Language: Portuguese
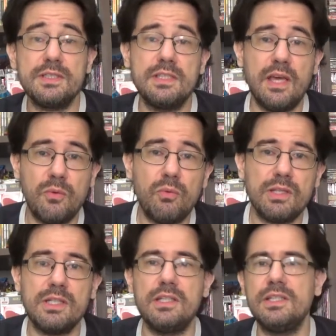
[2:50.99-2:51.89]
que é um
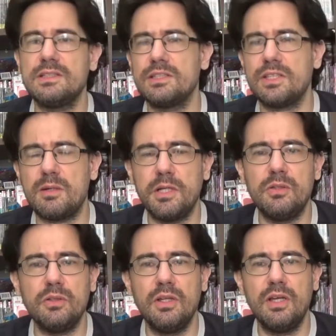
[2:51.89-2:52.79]
quadrinista, já
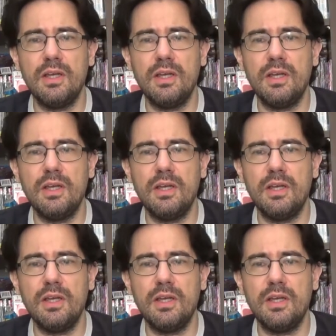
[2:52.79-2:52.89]
trabalhou